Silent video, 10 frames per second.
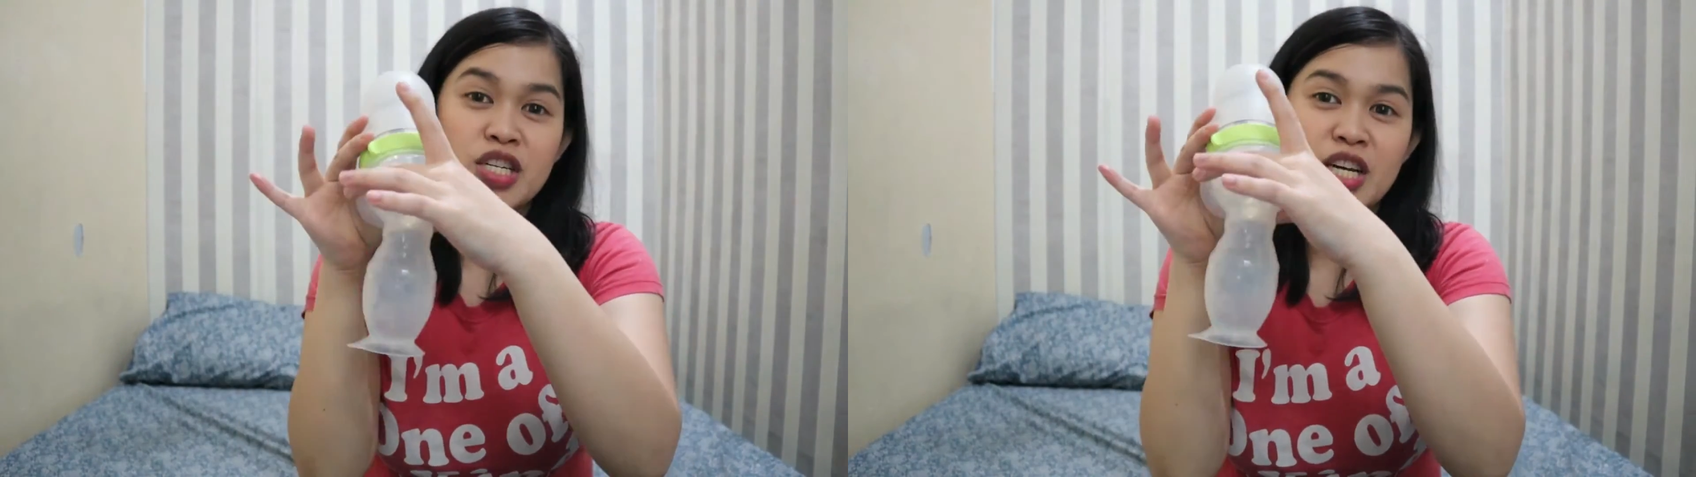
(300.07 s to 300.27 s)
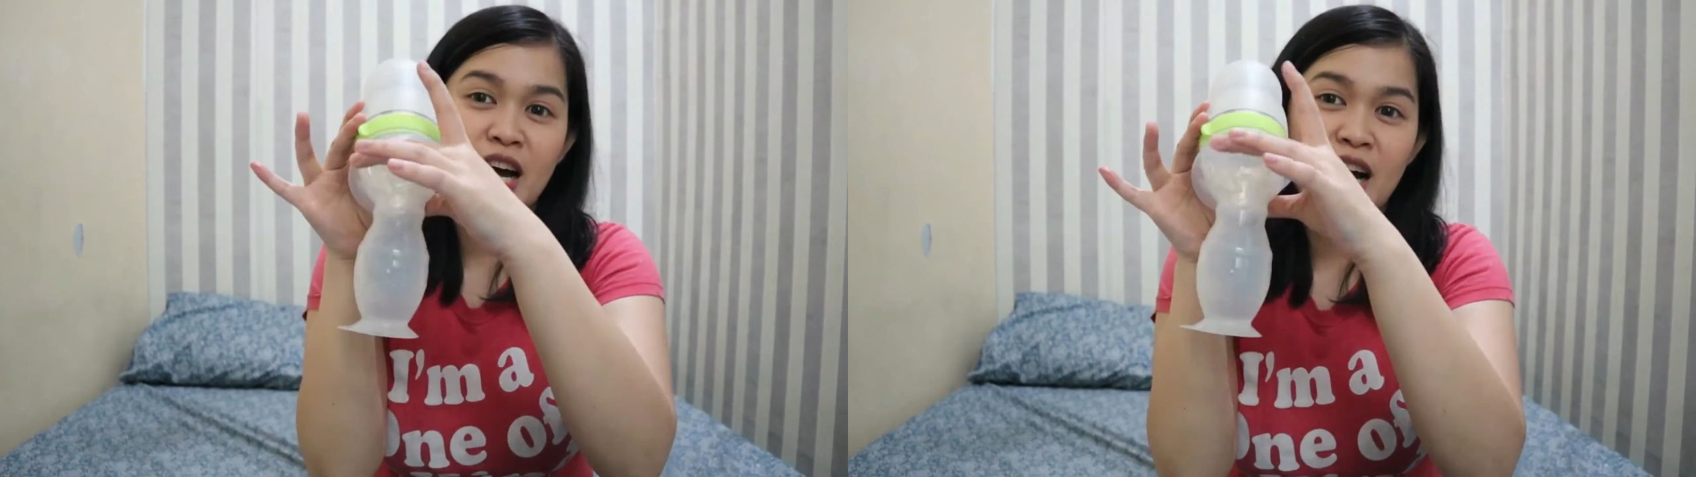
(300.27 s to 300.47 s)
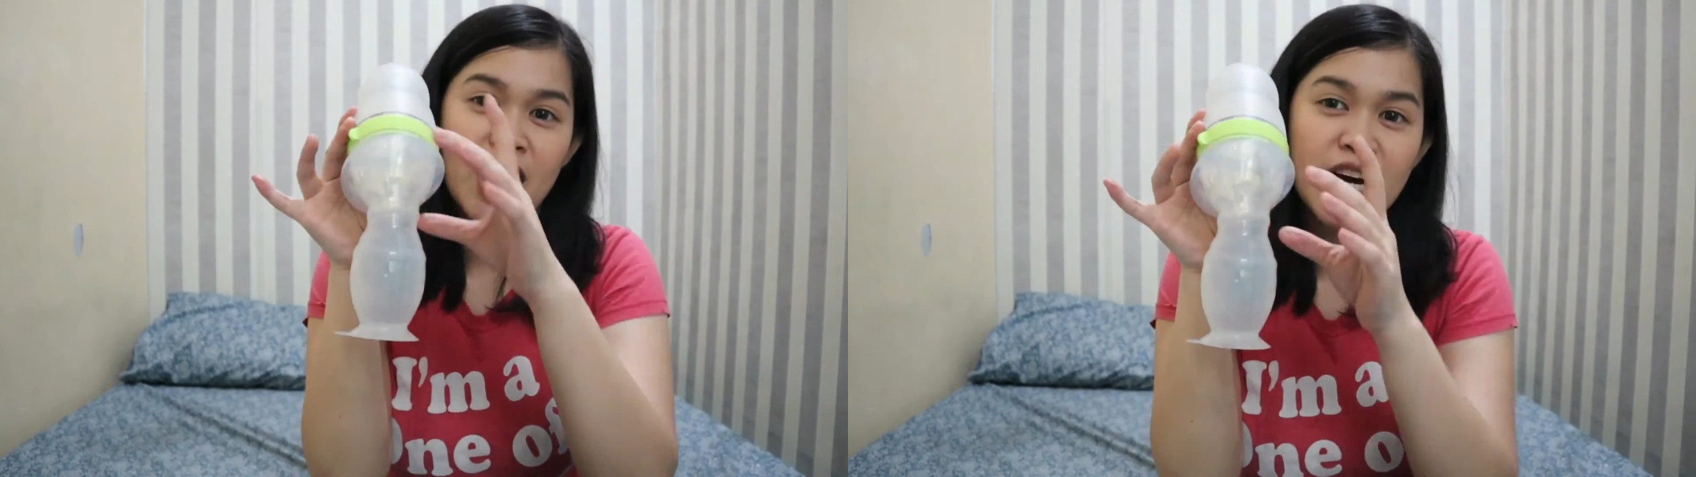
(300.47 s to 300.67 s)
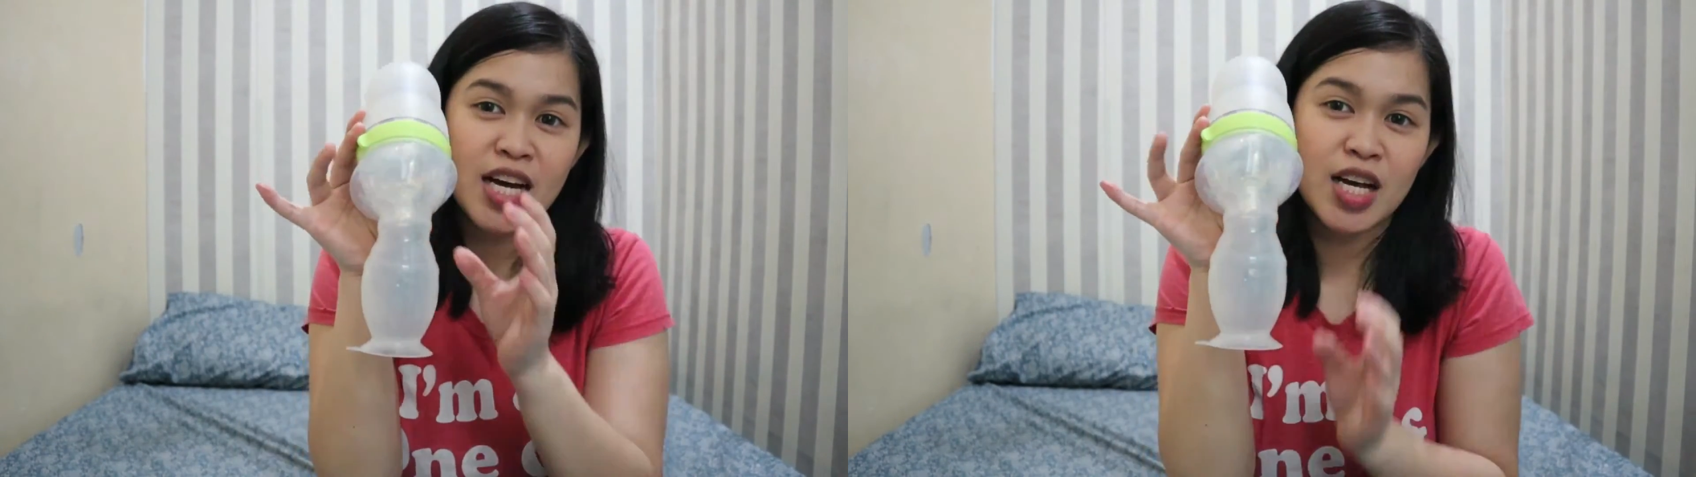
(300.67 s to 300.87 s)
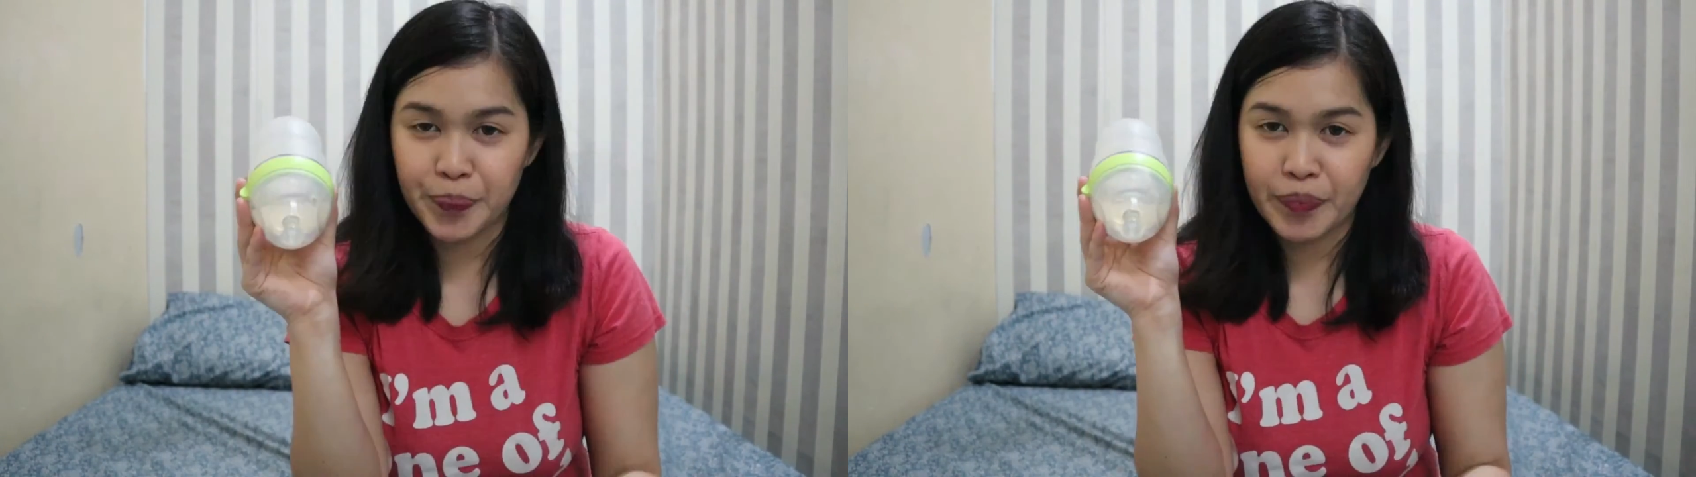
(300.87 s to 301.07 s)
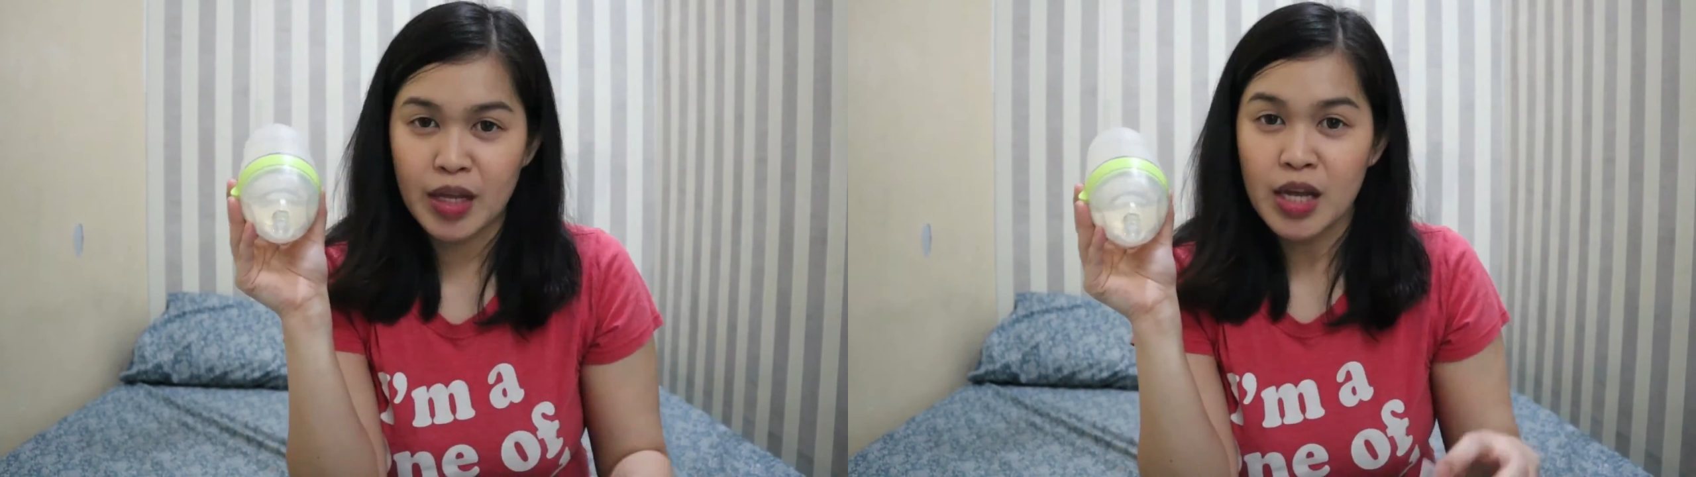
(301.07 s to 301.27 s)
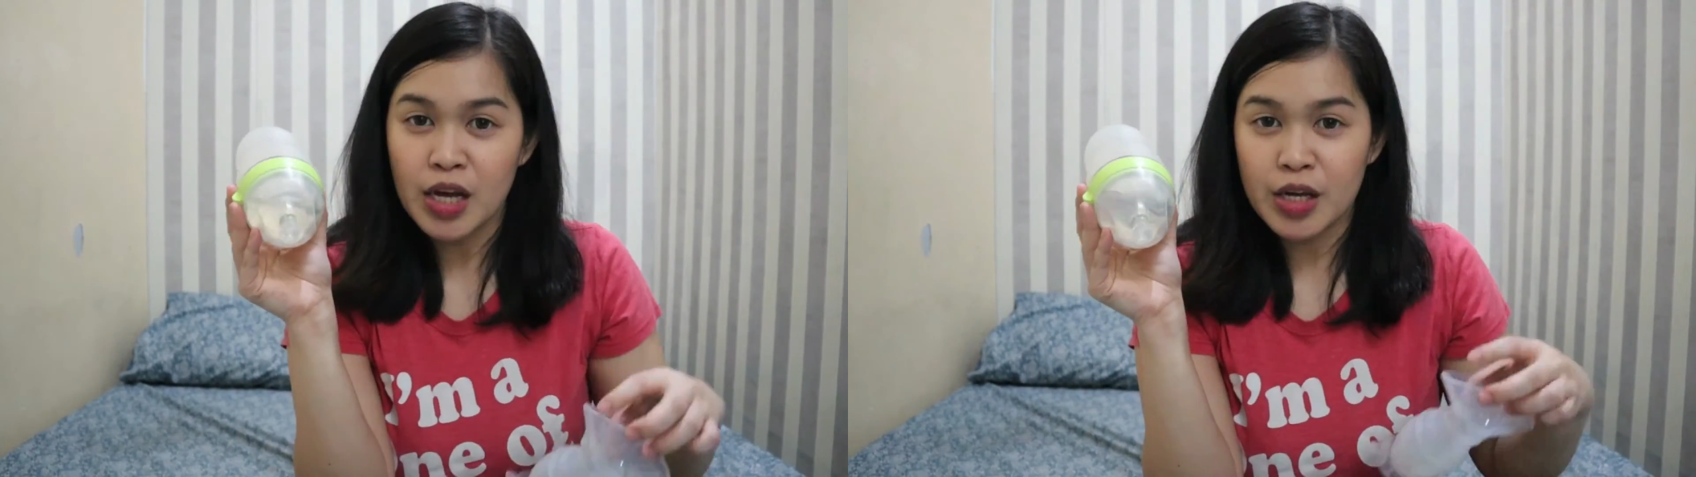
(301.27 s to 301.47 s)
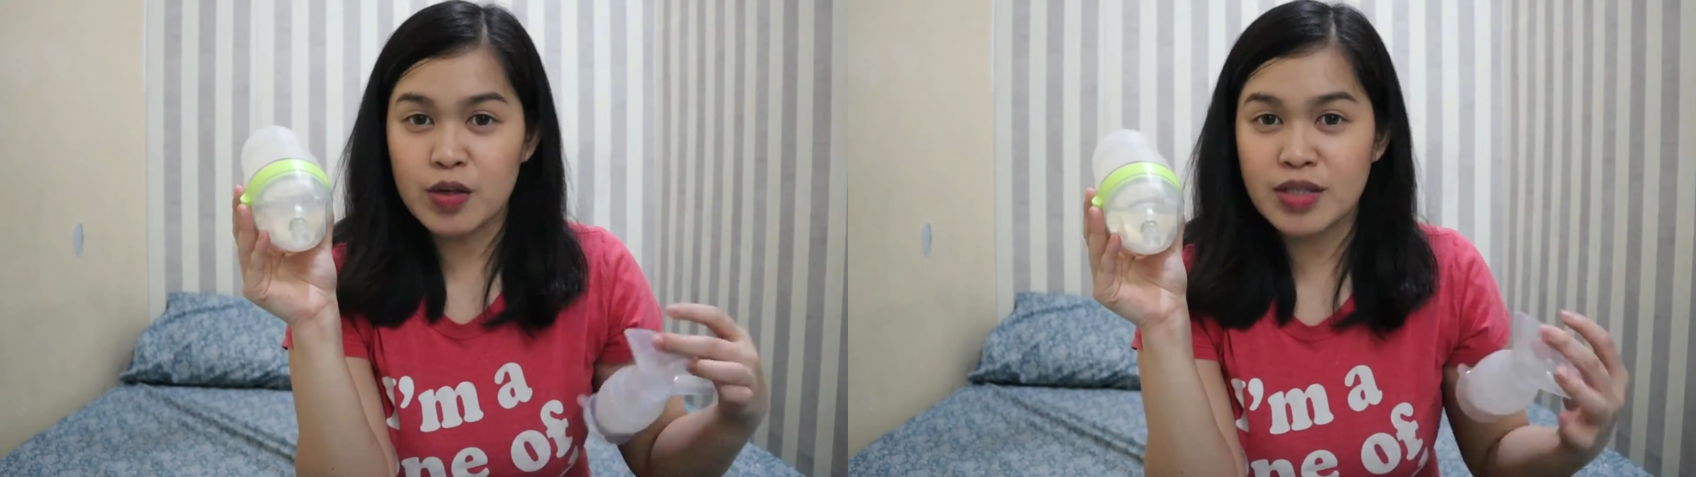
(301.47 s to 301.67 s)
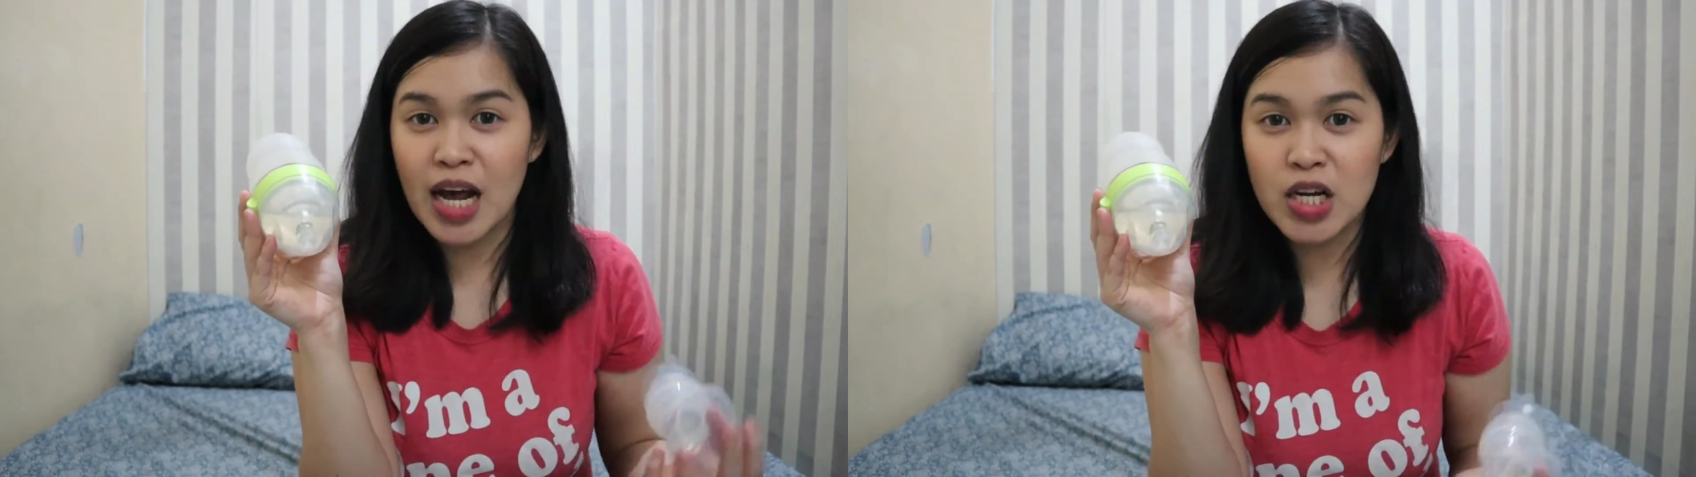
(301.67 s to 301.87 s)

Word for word: siya. Yung